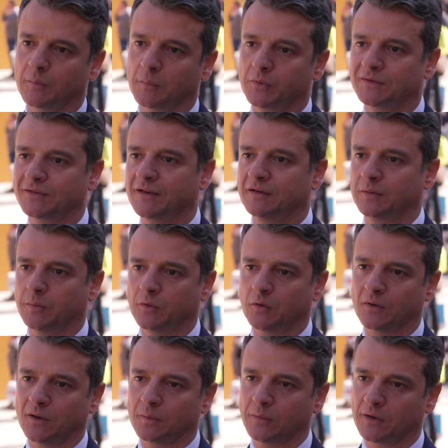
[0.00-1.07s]
È importante
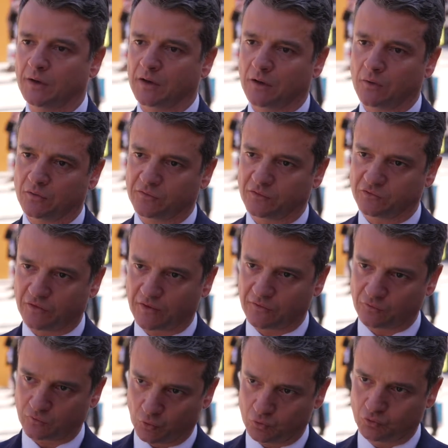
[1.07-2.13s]
però capire che cosa c'è
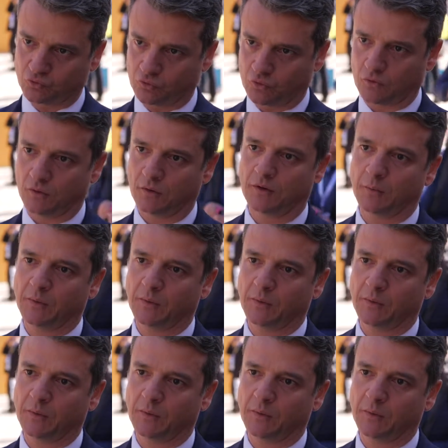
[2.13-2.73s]
sotto,